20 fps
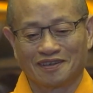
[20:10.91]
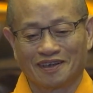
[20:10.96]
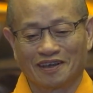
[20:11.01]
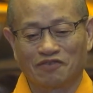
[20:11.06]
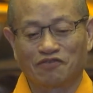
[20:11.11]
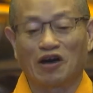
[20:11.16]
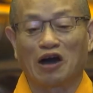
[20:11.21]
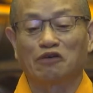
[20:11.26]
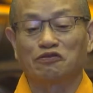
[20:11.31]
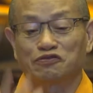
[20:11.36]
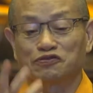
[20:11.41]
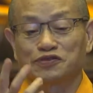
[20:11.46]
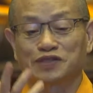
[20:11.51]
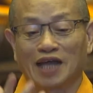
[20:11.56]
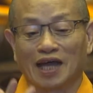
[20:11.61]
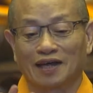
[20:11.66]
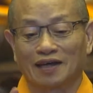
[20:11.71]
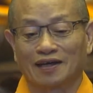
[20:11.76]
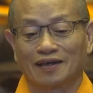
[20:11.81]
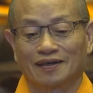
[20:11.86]
法务
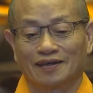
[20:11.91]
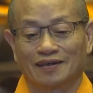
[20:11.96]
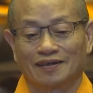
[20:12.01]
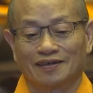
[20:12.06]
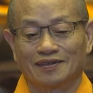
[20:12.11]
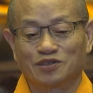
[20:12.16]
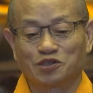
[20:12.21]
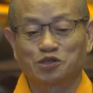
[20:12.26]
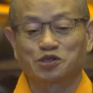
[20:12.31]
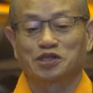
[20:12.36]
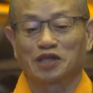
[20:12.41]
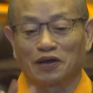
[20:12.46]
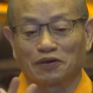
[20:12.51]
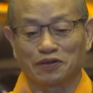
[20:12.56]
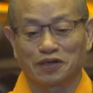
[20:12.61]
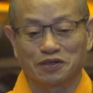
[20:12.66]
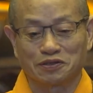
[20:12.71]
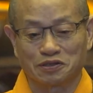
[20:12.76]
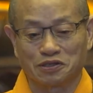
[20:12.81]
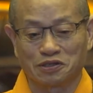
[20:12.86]
上至少
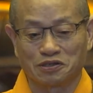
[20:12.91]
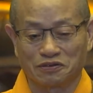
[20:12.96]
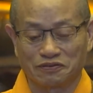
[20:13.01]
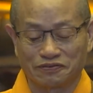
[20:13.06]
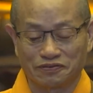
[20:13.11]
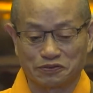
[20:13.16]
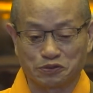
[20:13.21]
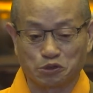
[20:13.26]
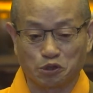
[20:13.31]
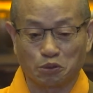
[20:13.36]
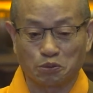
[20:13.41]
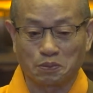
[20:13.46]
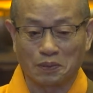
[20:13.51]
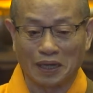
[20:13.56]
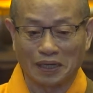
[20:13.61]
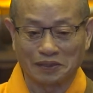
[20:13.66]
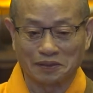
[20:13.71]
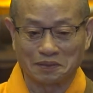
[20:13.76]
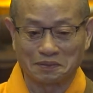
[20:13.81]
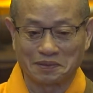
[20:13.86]
可以取福中
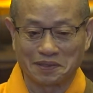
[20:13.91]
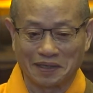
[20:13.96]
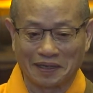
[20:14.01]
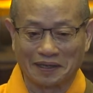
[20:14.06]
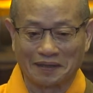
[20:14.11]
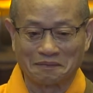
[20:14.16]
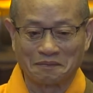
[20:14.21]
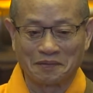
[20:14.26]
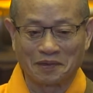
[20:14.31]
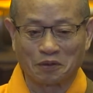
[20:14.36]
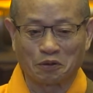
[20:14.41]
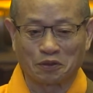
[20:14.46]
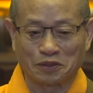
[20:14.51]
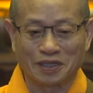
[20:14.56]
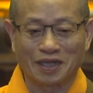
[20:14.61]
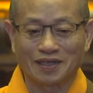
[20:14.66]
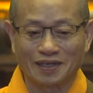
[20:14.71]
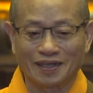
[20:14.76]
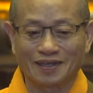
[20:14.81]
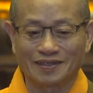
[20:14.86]
嘛，对不对？我
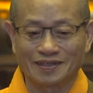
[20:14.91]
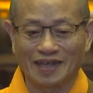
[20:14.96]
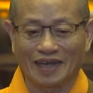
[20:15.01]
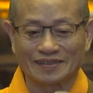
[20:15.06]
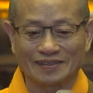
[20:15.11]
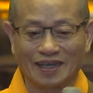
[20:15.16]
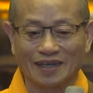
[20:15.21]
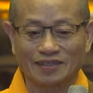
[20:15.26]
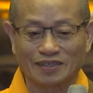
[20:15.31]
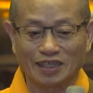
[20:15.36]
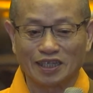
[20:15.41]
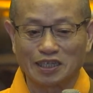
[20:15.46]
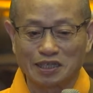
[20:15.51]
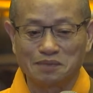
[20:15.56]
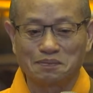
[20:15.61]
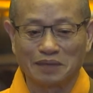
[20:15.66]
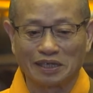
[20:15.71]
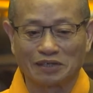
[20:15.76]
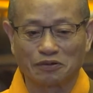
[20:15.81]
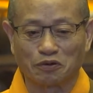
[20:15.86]
天天想当第一
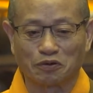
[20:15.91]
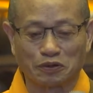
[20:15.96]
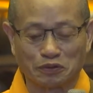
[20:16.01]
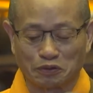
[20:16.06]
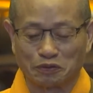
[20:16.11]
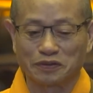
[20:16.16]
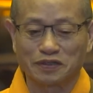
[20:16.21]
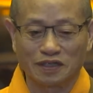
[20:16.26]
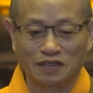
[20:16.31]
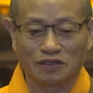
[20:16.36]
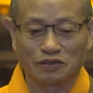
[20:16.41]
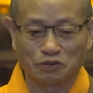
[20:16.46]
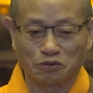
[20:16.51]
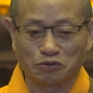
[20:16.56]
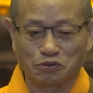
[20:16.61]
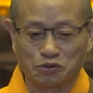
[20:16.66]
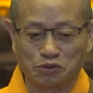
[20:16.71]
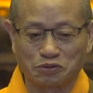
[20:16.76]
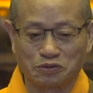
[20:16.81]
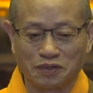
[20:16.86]
名，我努力的读
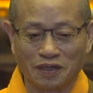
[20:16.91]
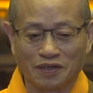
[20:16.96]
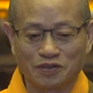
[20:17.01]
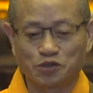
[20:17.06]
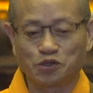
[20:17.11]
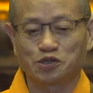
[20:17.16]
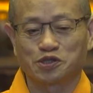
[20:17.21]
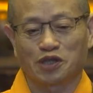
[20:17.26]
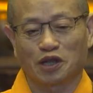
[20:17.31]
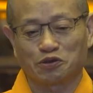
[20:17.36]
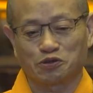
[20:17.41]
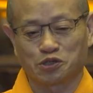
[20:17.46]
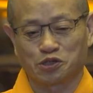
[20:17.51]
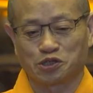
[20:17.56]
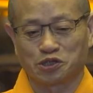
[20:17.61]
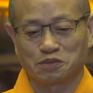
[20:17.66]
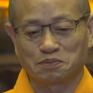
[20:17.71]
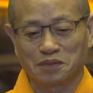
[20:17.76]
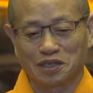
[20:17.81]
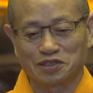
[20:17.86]
书，至少
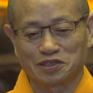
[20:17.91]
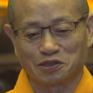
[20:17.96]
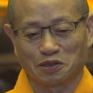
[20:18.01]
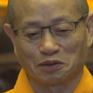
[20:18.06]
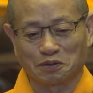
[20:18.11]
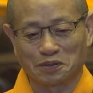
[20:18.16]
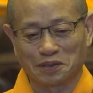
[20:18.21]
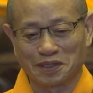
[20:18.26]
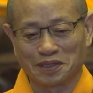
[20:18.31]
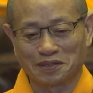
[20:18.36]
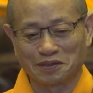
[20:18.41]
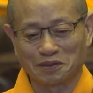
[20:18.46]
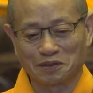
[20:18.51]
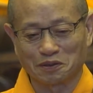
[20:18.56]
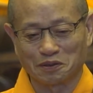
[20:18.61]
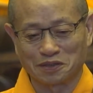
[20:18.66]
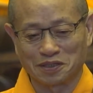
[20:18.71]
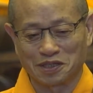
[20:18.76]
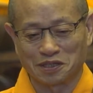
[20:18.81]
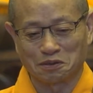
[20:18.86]
十名总会
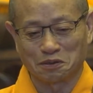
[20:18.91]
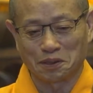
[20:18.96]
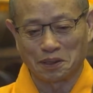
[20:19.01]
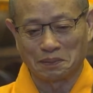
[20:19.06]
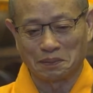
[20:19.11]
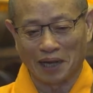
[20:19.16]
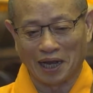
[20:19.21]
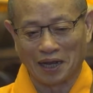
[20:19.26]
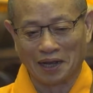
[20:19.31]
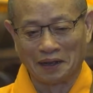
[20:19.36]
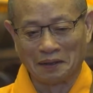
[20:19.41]
有机会吧。